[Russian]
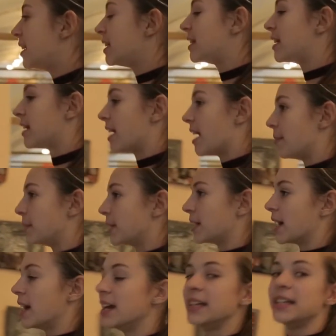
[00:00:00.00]
и
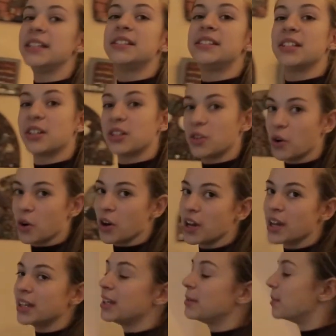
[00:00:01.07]
керамика, и стекло, и